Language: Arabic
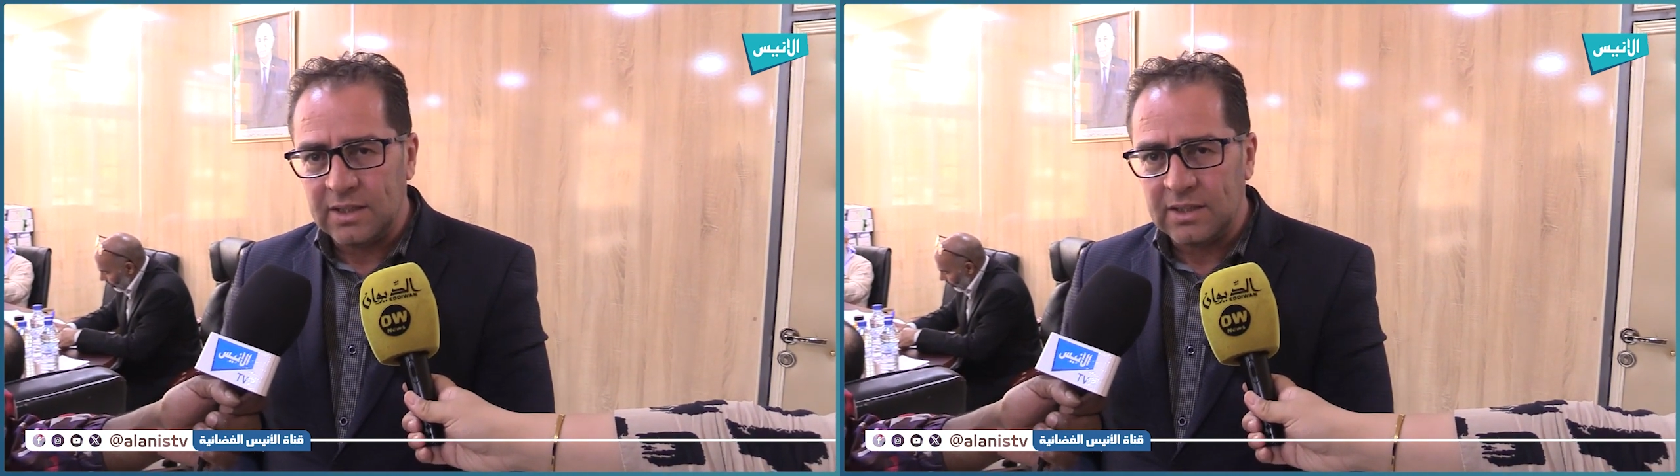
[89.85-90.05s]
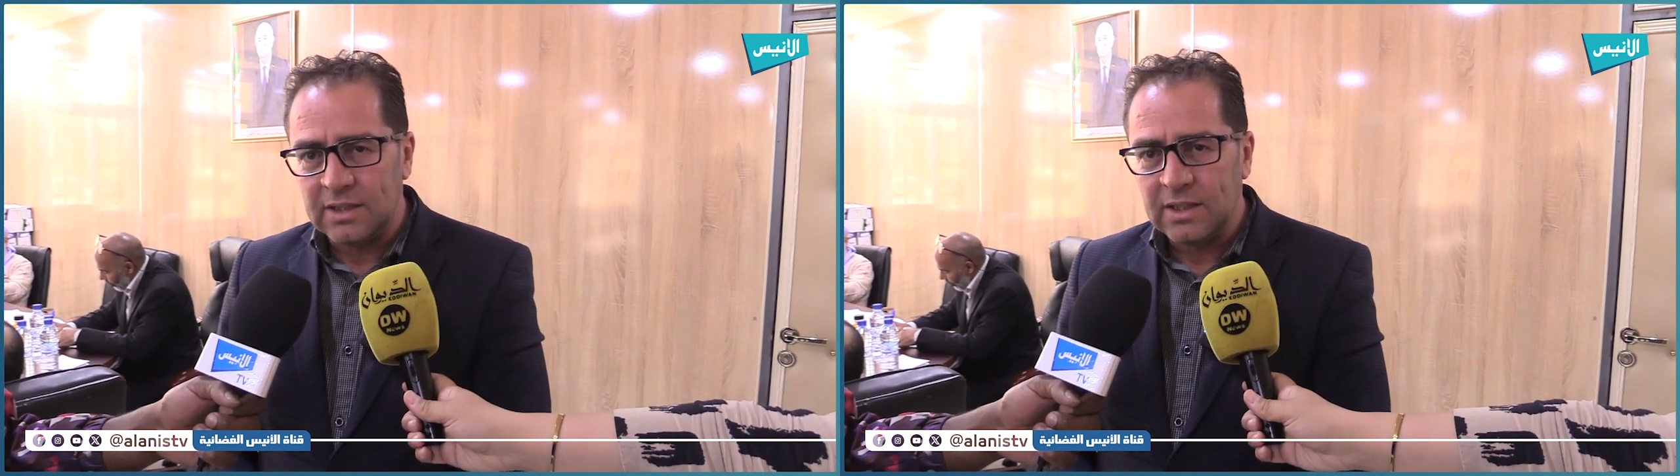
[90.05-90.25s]

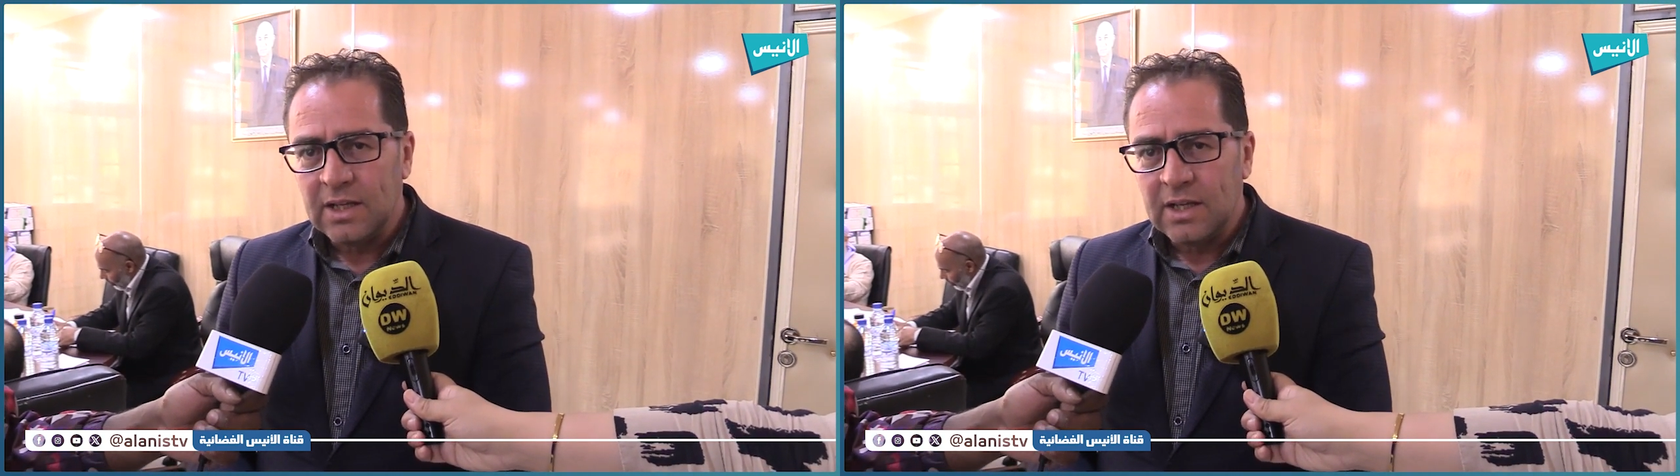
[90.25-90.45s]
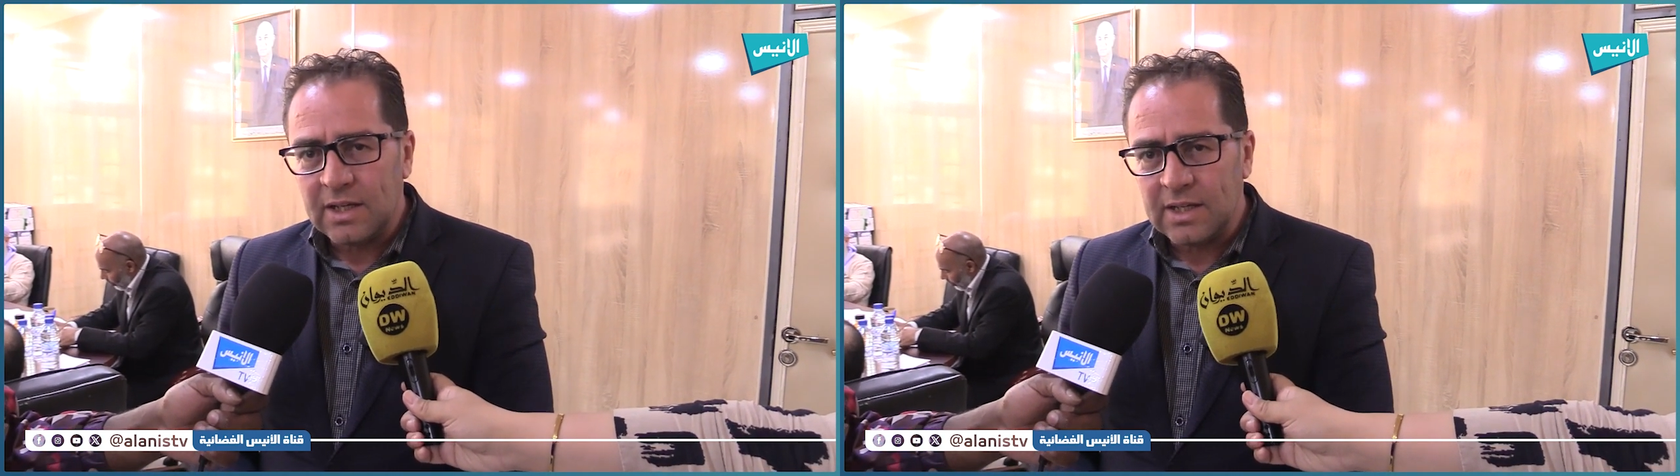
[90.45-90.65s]
يعني
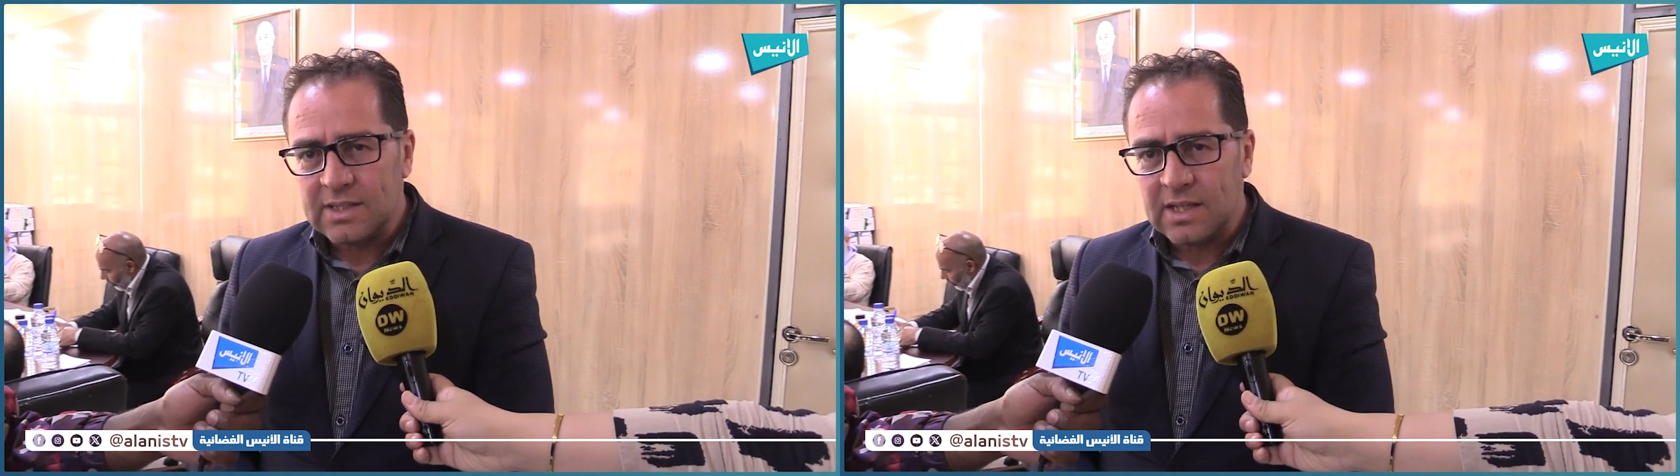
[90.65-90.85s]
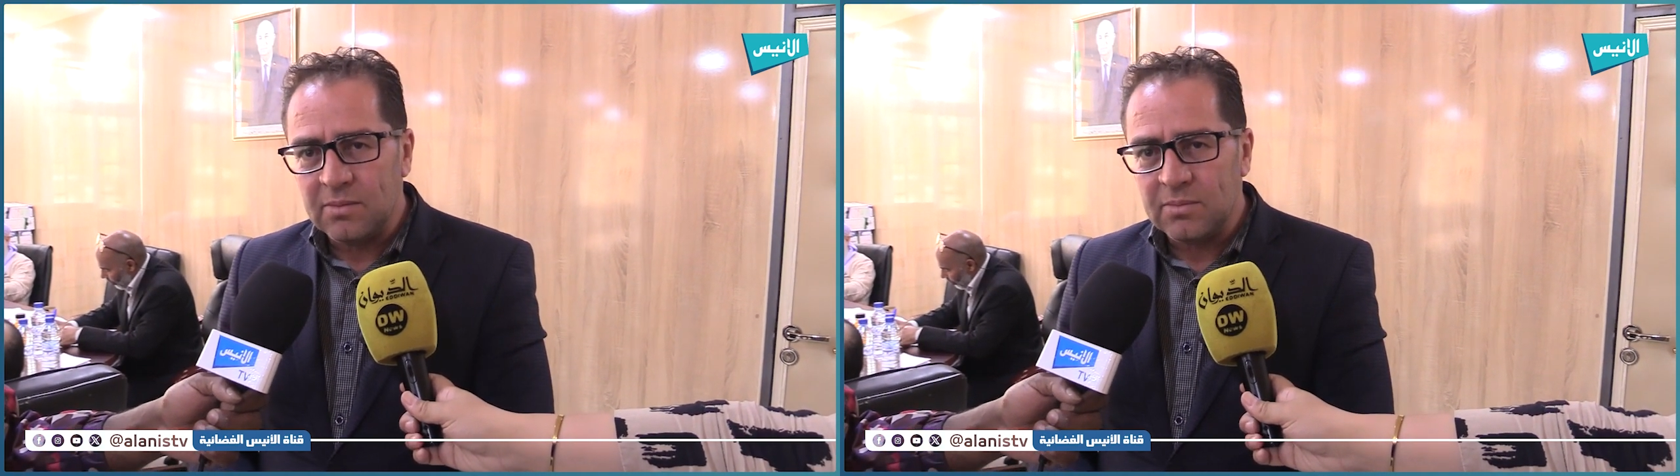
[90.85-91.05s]

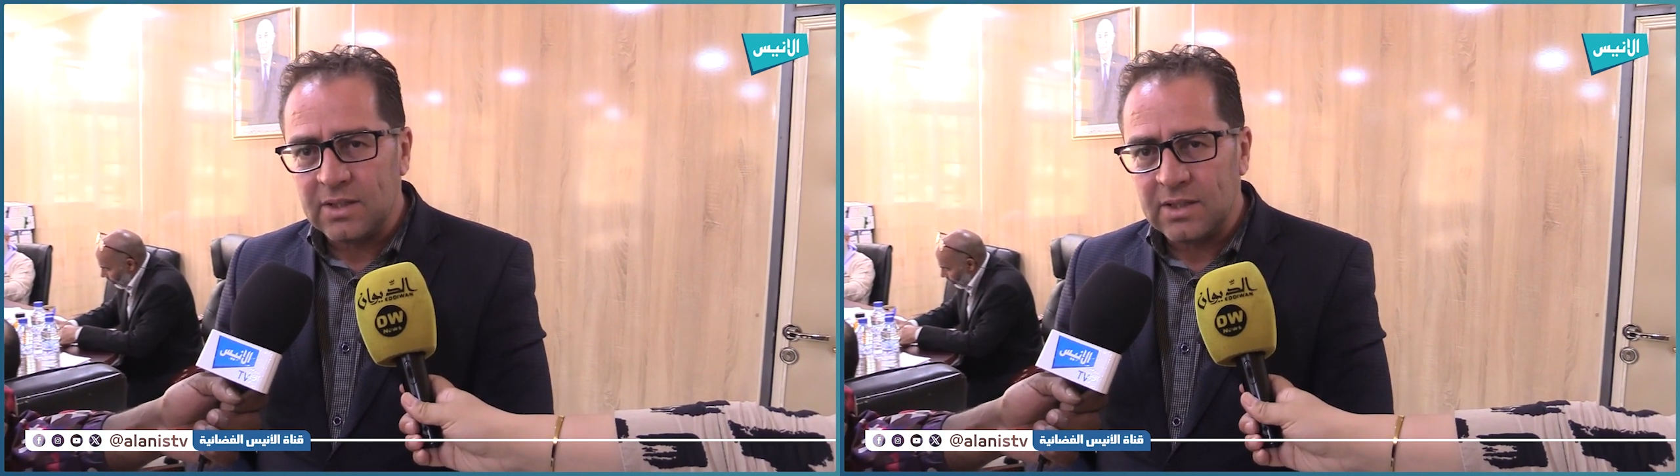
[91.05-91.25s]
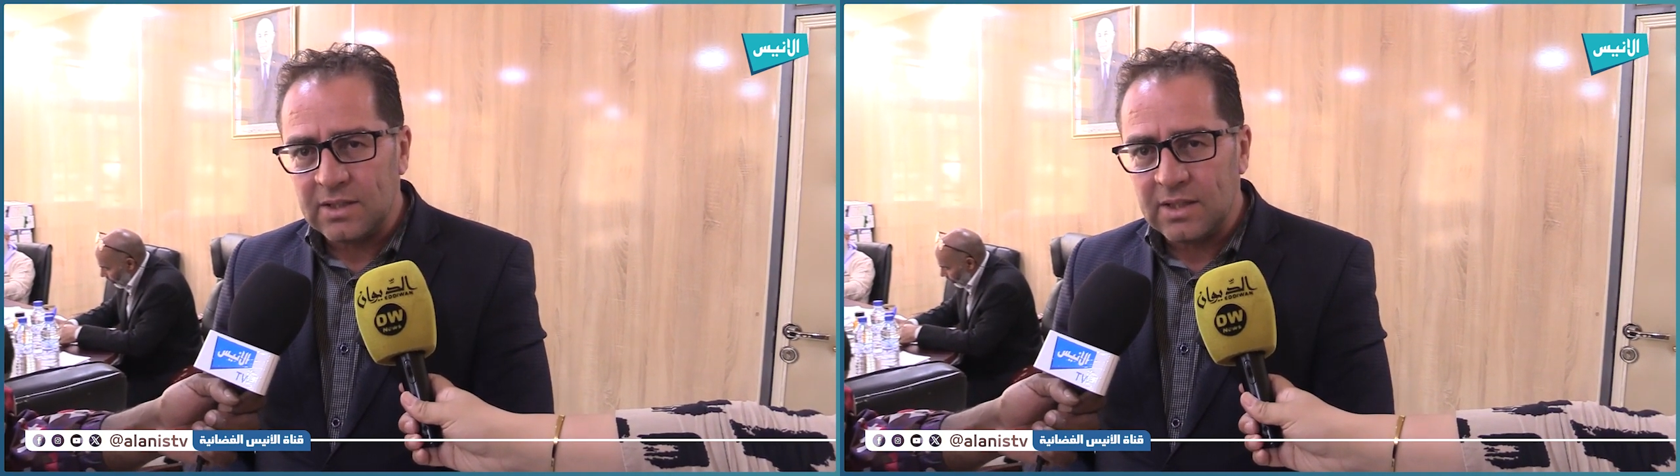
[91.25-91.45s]
رئيس امن